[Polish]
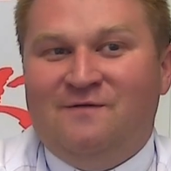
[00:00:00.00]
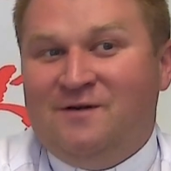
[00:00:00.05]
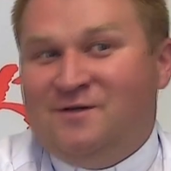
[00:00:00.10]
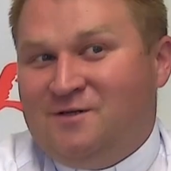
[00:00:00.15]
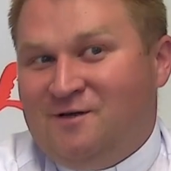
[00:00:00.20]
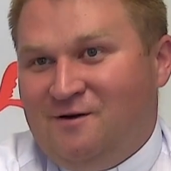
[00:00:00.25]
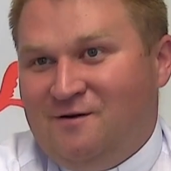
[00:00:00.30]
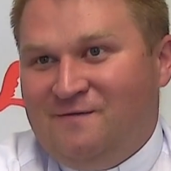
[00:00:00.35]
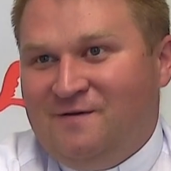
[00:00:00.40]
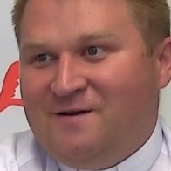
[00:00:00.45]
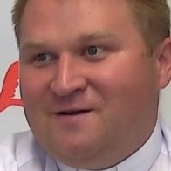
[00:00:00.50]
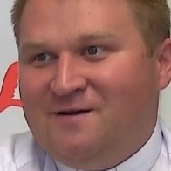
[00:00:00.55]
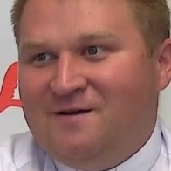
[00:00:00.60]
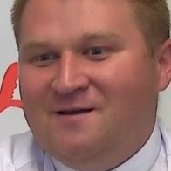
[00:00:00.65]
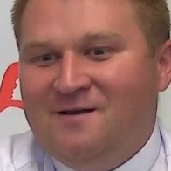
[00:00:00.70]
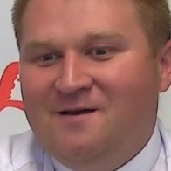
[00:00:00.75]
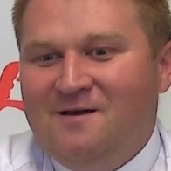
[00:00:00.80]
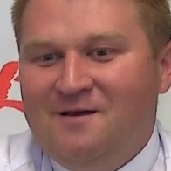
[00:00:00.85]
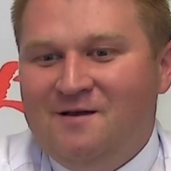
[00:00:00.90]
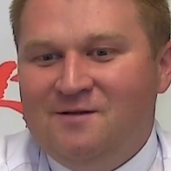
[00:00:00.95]
Aczkolwiek
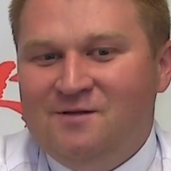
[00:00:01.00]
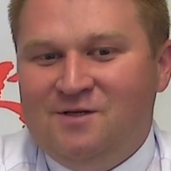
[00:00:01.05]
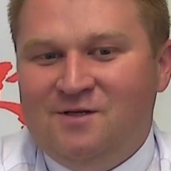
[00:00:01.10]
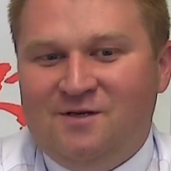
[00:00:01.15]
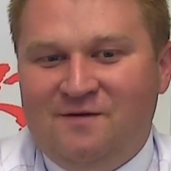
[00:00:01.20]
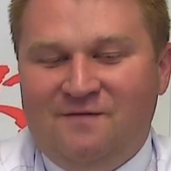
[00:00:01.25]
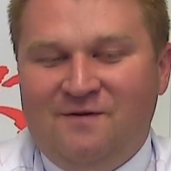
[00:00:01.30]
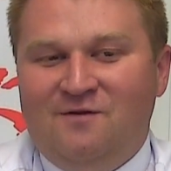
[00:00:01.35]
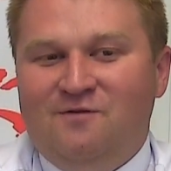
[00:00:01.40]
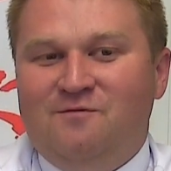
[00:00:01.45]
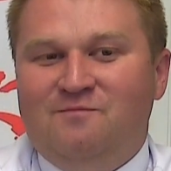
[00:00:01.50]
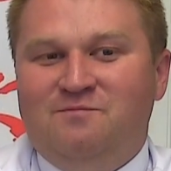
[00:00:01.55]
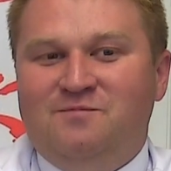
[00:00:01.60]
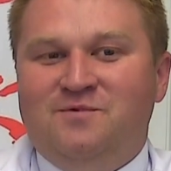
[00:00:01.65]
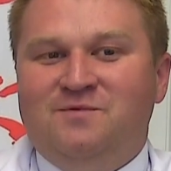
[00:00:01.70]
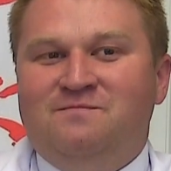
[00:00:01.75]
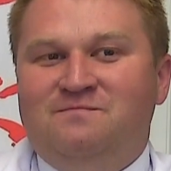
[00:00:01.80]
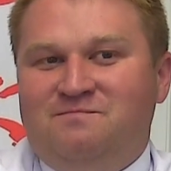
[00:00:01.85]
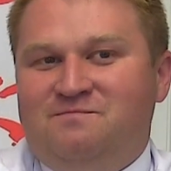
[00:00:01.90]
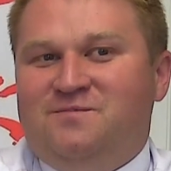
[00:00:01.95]
dzięki wielu
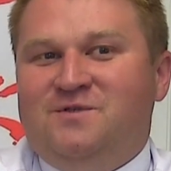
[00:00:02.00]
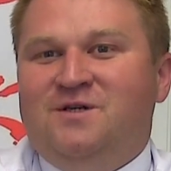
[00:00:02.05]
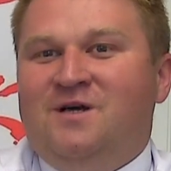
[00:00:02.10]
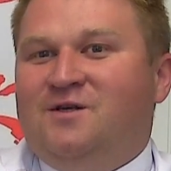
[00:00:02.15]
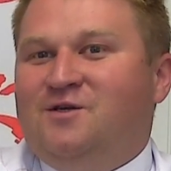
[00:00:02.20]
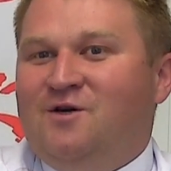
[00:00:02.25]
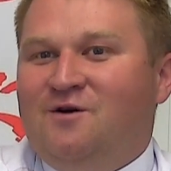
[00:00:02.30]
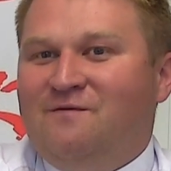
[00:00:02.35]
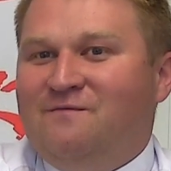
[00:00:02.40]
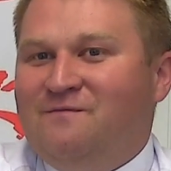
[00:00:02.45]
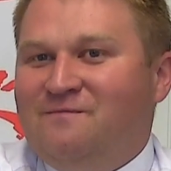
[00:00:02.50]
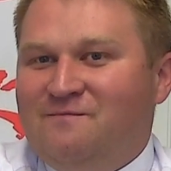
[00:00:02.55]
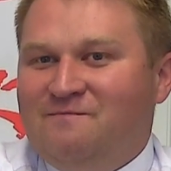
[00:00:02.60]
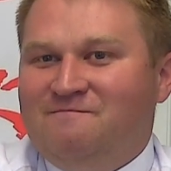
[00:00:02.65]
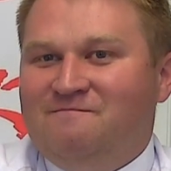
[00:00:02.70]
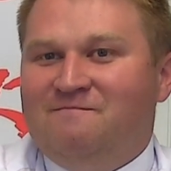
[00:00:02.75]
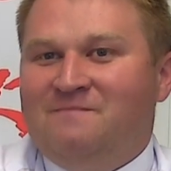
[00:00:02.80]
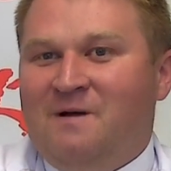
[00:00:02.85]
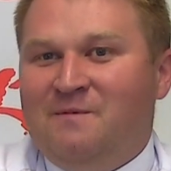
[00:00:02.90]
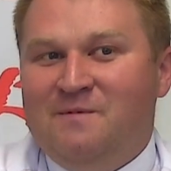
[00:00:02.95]

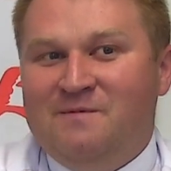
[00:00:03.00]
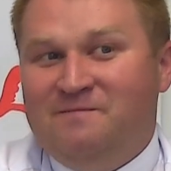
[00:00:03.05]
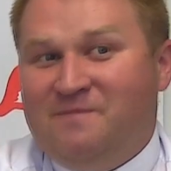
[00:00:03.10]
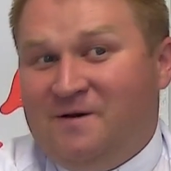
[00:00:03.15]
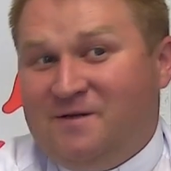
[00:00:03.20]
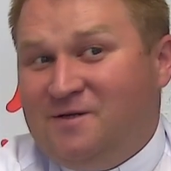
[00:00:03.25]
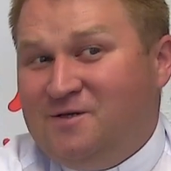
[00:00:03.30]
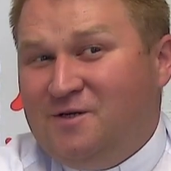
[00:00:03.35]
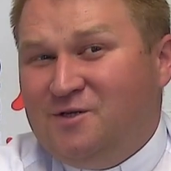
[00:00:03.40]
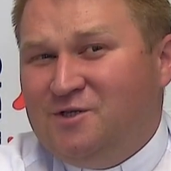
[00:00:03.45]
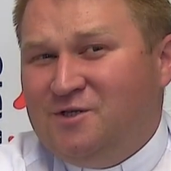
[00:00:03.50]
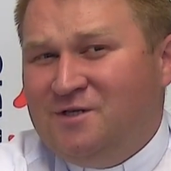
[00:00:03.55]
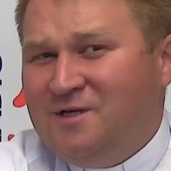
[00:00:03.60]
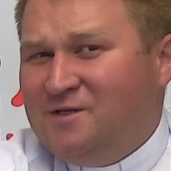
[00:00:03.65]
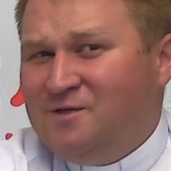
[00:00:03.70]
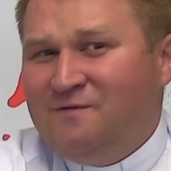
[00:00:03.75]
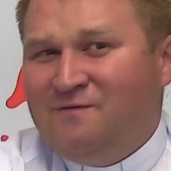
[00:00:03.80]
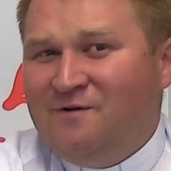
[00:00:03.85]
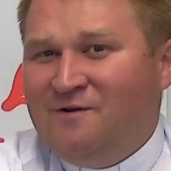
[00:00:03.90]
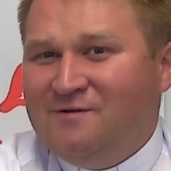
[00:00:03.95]
przyjaciołom, mamy praktycznie
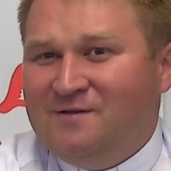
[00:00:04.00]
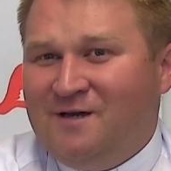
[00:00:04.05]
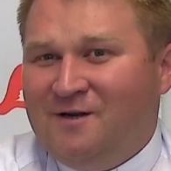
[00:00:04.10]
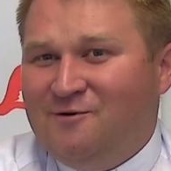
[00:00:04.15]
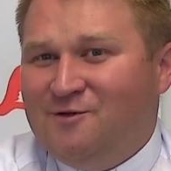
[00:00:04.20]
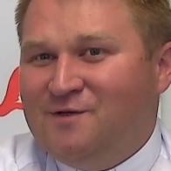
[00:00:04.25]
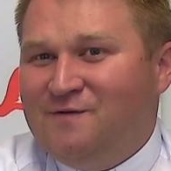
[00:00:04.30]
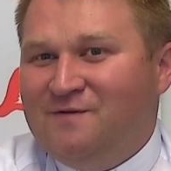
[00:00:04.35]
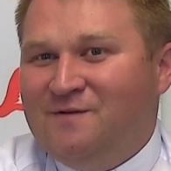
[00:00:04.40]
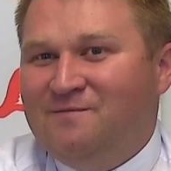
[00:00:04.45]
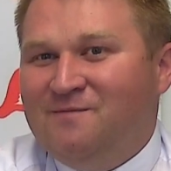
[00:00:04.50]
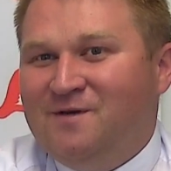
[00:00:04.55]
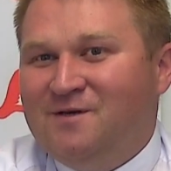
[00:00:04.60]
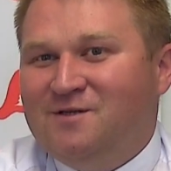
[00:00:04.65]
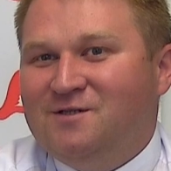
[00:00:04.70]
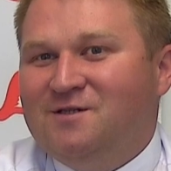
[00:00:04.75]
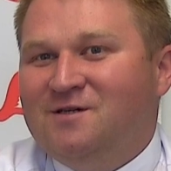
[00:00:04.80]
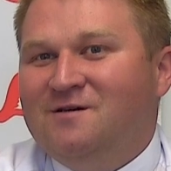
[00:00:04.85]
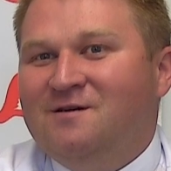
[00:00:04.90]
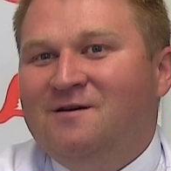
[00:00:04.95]
30 wolontariuszy w tym
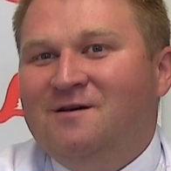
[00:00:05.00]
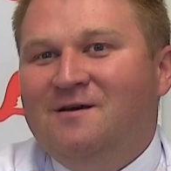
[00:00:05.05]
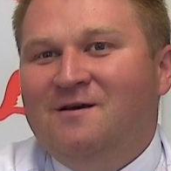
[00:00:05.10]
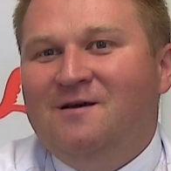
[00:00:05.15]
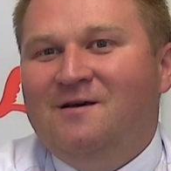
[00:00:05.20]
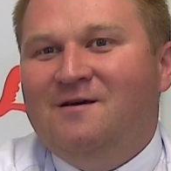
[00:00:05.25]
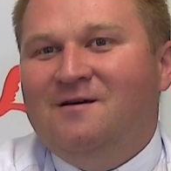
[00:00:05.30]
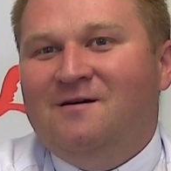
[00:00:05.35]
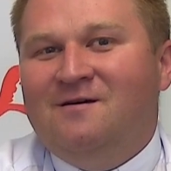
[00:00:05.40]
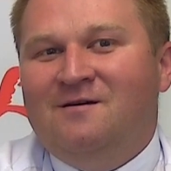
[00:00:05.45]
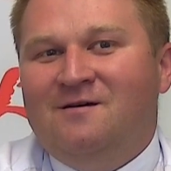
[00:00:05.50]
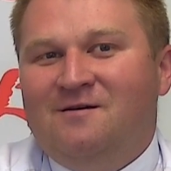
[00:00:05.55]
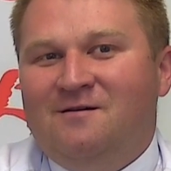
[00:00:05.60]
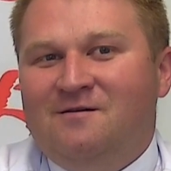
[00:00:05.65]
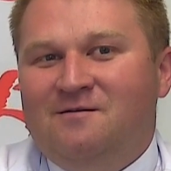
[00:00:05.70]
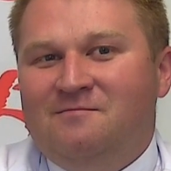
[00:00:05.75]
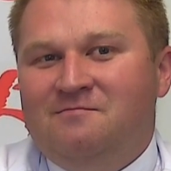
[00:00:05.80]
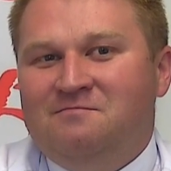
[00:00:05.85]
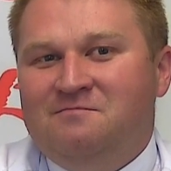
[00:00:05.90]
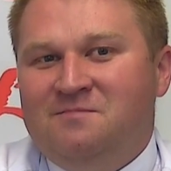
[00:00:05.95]
mieście, e,
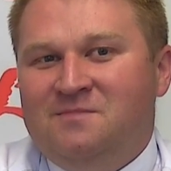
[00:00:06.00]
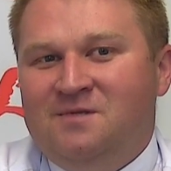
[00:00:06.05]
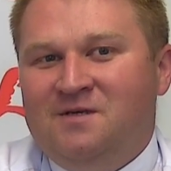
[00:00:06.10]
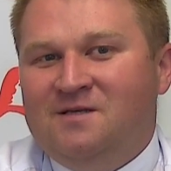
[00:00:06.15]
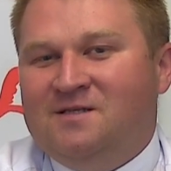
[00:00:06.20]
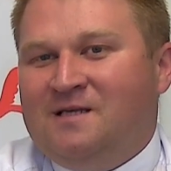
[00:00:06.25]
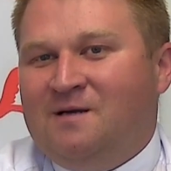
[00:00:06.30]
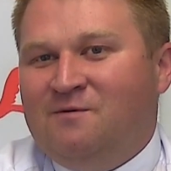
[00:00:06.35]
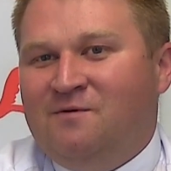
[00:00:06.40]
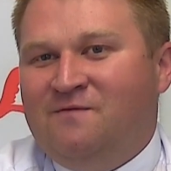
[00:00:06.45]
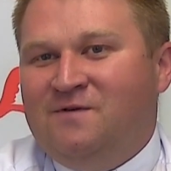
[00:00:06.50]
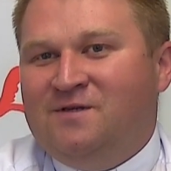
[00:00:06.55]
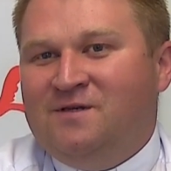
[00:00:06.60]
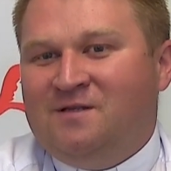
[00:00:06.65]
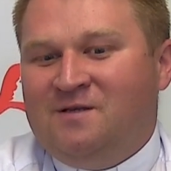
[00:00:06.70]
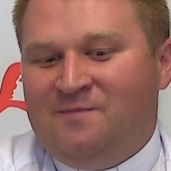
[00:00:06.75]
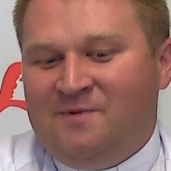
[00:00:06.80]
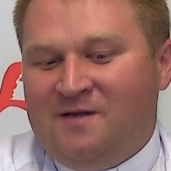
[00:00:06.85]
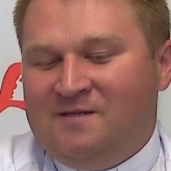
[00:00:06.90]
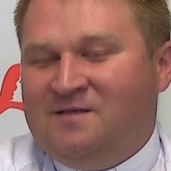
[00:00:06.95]
niesamowicie
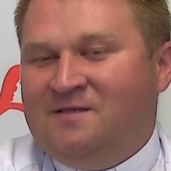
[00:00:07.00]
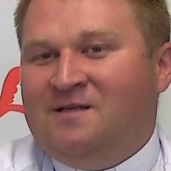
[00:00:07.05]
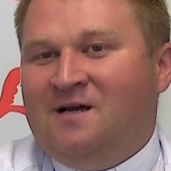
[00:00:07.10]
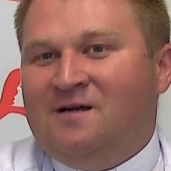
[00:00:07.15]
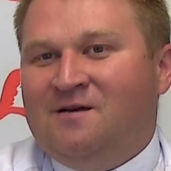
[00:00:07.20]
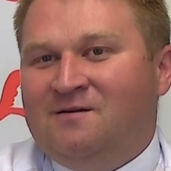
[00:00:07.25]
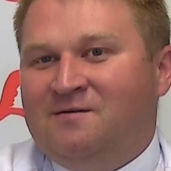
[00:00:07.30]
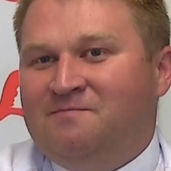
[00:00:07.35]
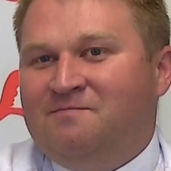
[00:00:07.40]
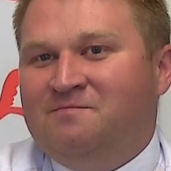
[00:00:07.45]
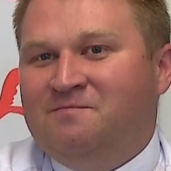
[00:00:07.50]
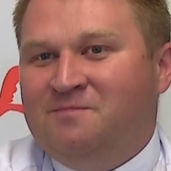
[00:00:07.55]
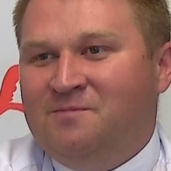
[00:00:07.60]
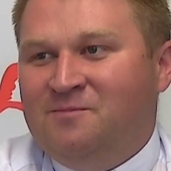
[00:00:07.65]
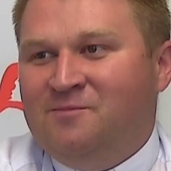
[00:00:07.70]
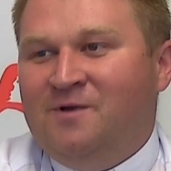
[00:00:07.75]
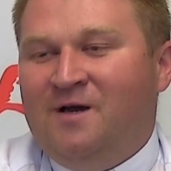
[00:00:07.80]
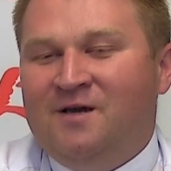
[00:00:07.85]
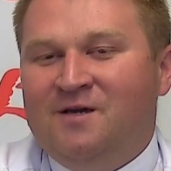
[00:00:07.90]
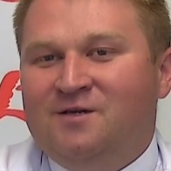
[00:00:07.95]
te prace tak
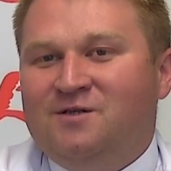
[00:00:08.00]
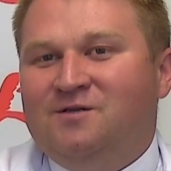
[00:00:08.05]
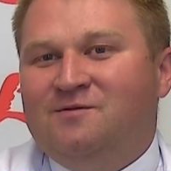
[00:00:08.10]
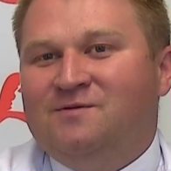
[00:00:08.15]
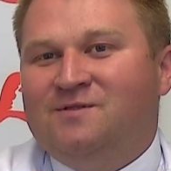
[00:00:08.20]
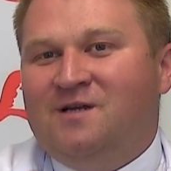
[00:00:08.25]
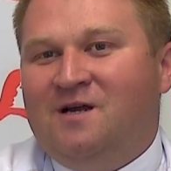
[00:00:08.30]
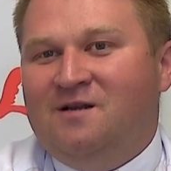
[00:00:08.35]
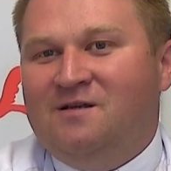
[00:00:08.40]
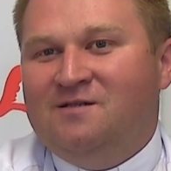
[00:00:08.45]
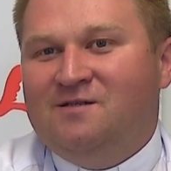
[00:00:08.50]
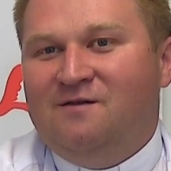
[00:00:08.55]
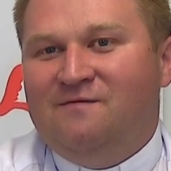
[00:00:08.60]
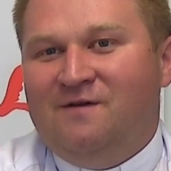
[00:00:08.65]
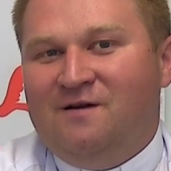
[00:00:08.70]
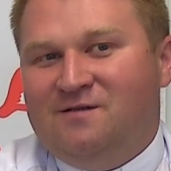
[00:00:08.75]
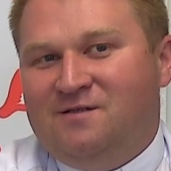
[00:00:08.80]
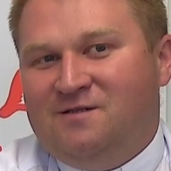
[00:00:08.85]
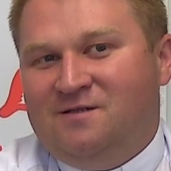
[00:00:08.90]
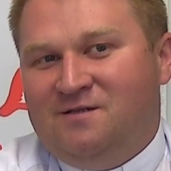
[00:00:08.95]
daje się
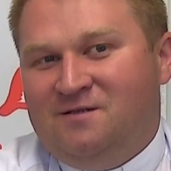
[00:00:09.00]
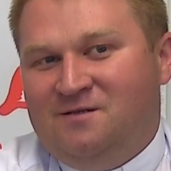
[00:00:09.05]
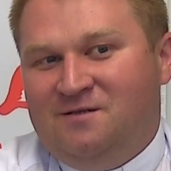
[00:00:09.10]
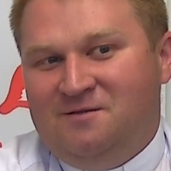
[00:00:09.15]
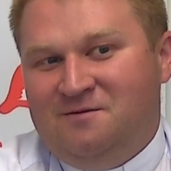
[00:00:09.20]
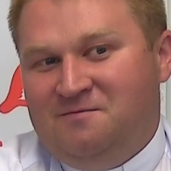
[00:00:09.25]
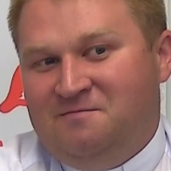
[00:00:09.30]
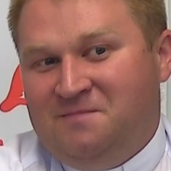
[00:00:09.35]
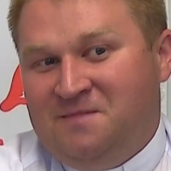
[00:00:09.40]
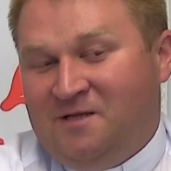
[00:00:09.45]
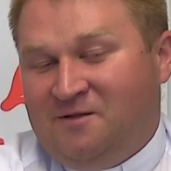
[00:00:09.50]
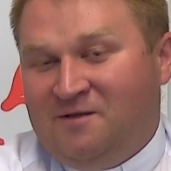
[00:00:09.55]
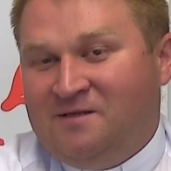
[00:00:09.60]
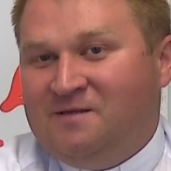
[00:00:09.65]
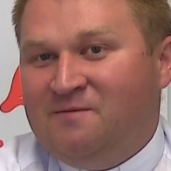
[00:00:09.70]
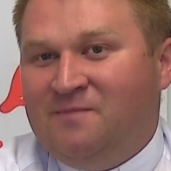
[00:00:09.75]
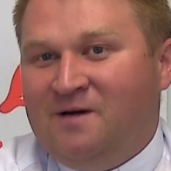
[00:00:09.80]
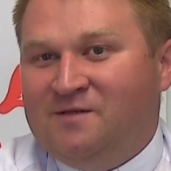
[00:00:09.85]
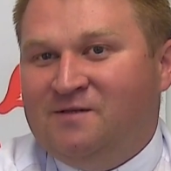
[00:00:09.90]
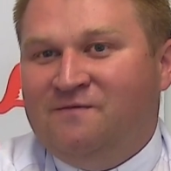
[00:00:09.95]
zrealizować i za to
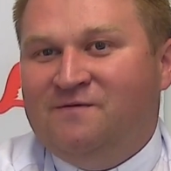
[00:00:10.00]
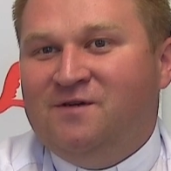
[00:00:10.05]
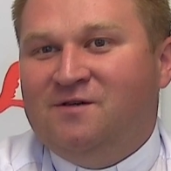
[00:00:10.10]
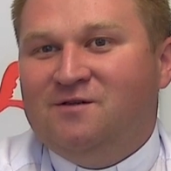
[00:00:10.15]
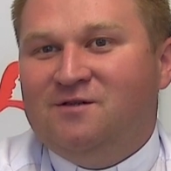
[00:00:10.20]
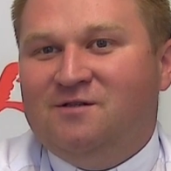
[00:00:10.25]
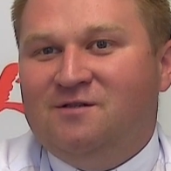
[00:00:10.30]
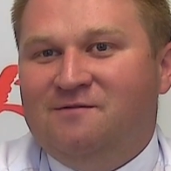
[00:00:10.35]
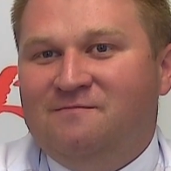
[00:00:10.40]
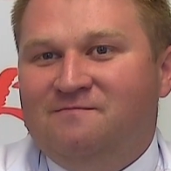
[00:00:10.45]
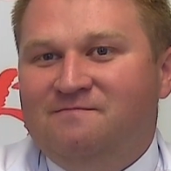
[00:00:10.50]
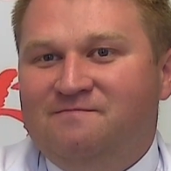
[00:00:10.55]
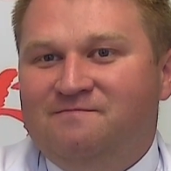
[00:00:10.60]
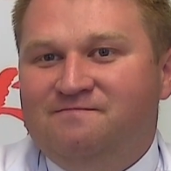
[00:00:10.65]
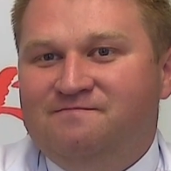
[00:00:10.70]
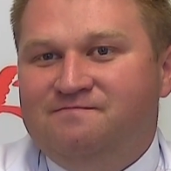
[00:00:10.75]
jestem bardzo wdzięczny. Na